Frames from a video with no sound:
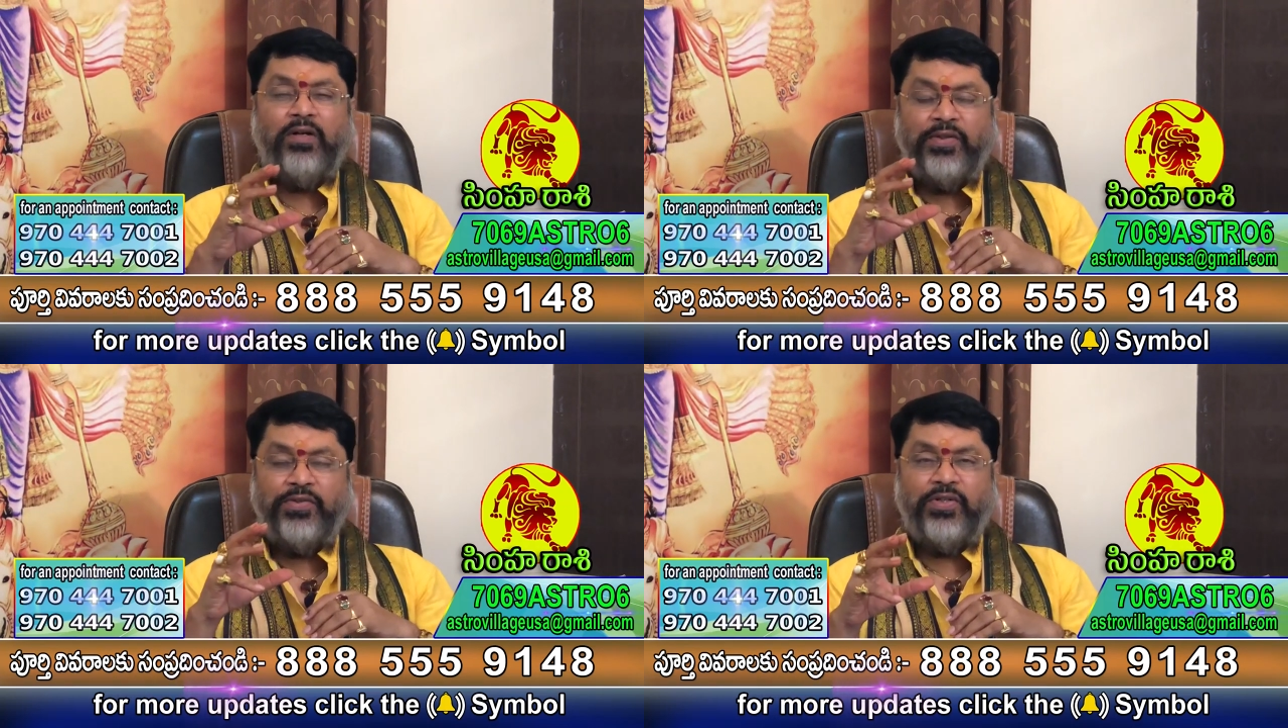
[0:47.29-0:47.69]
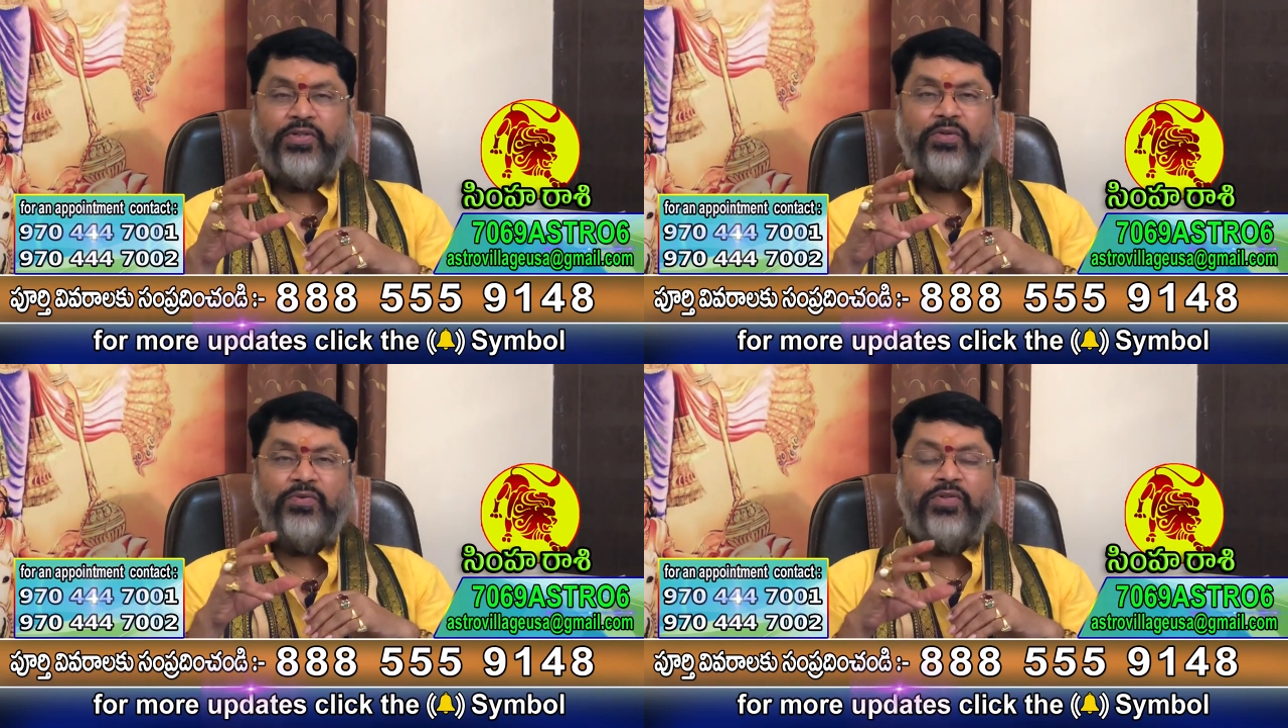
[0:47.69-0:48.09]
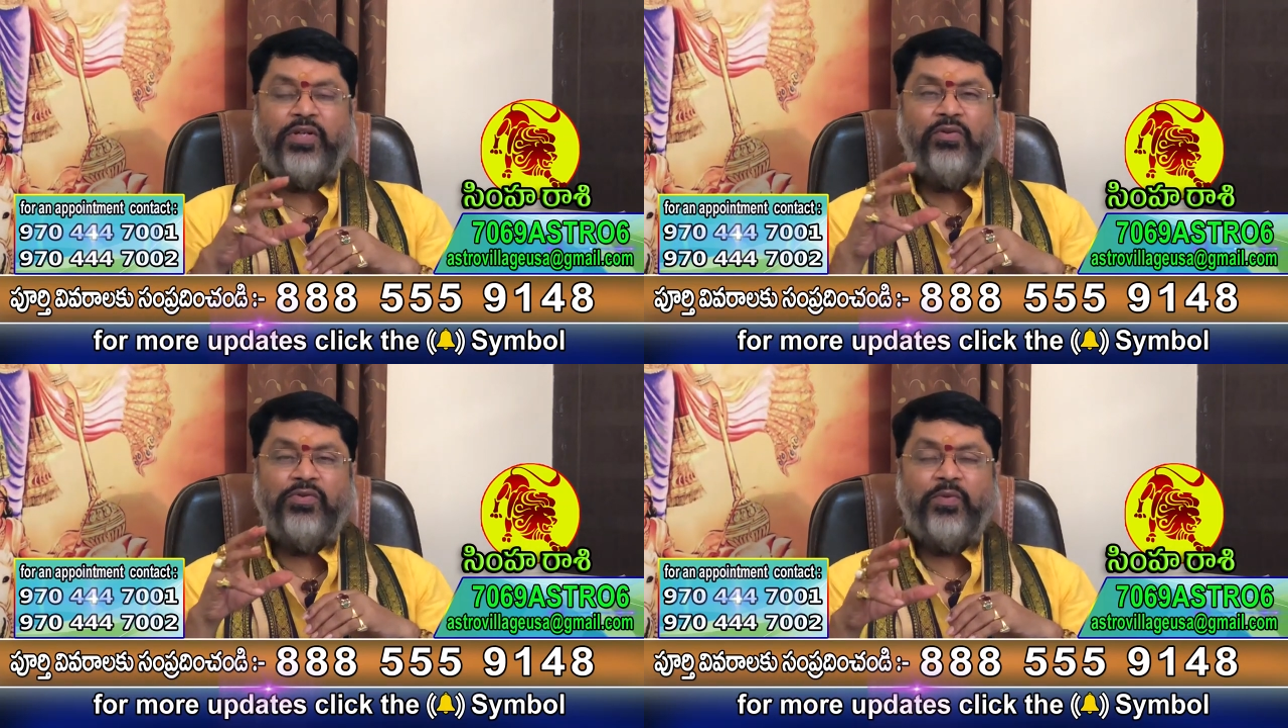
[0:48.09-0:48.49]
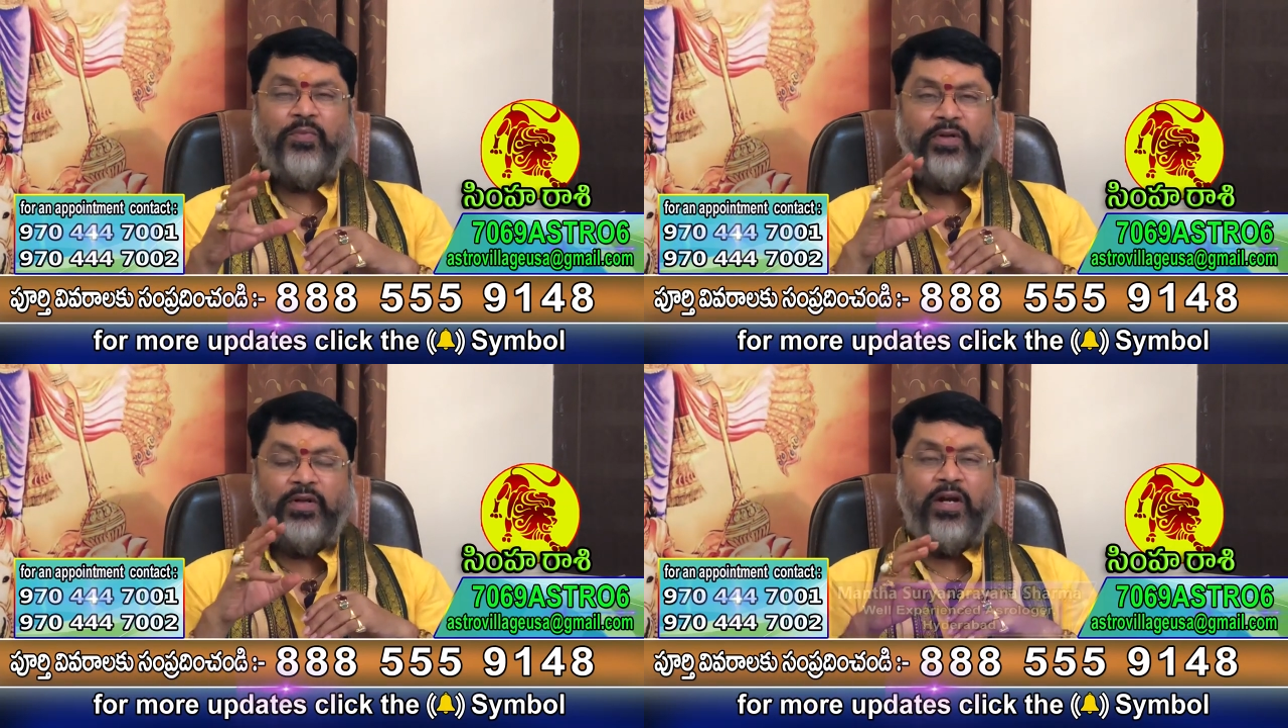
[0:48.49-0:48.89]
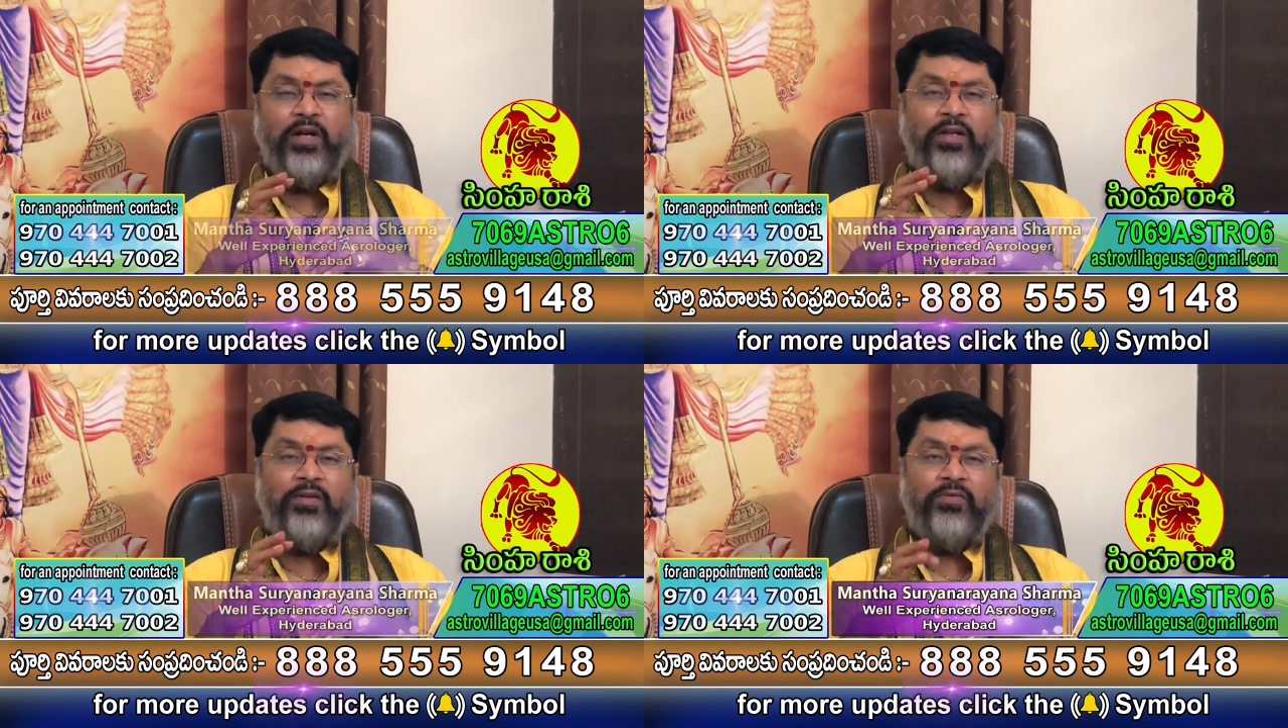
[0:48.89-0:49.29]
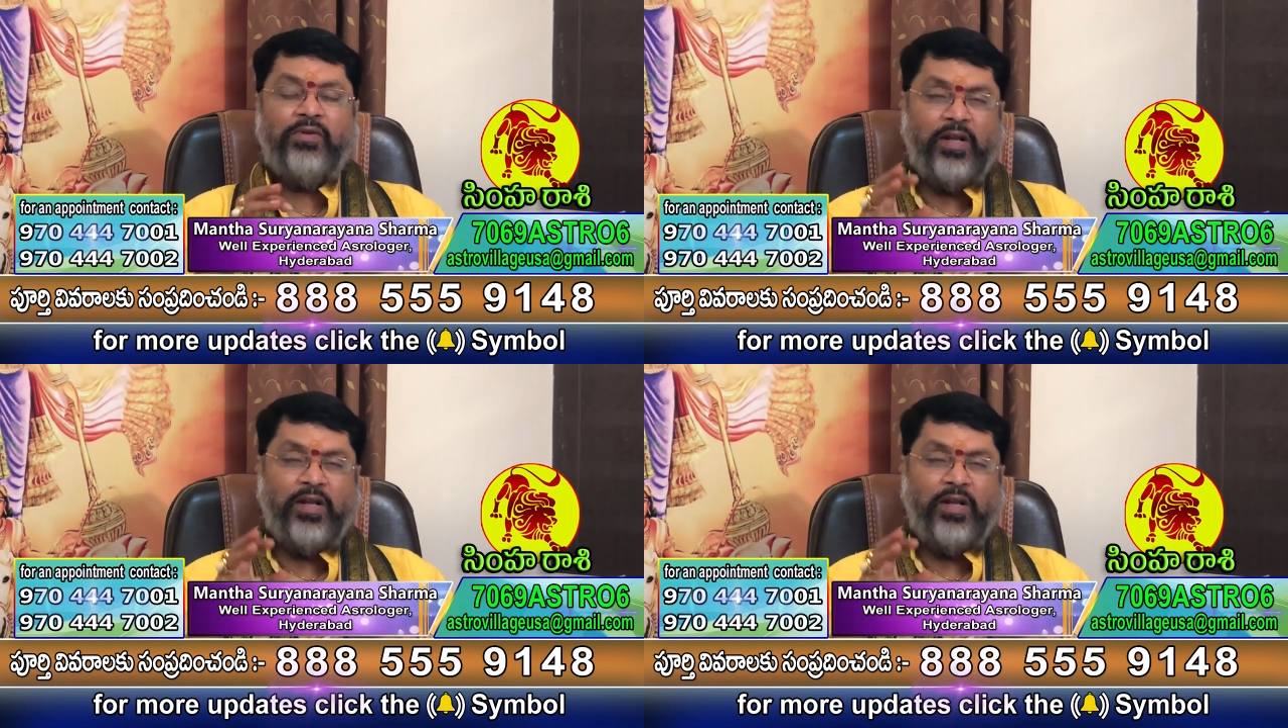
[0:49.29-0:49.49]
కన్స్ట్రక్షన్ స్టీలు సిమెంట్ ఐరన్